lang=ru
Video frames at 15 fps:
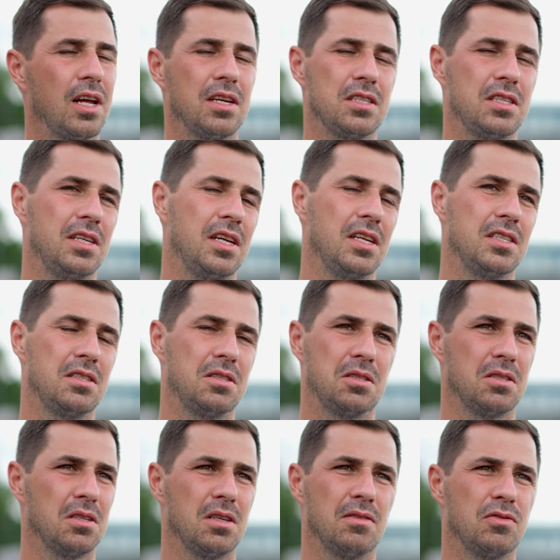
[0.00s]
А здесь
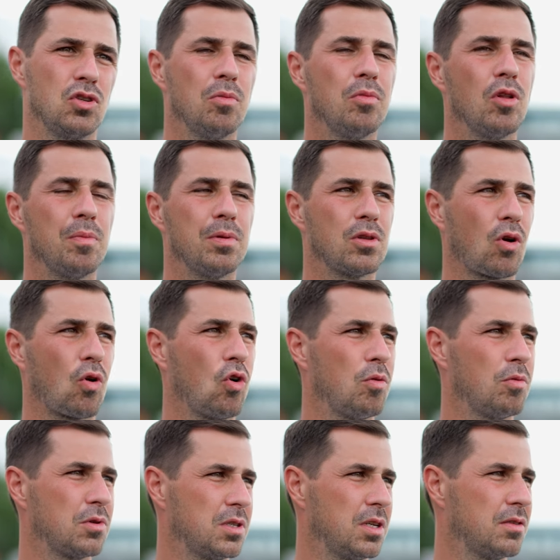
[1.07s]
э, все было
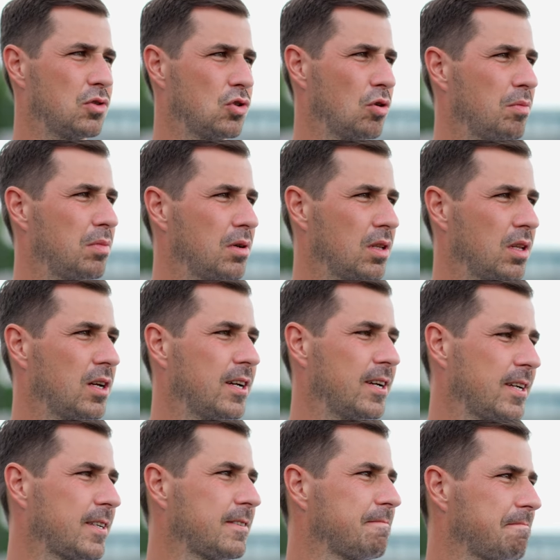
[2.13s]
по-другому, здесь все было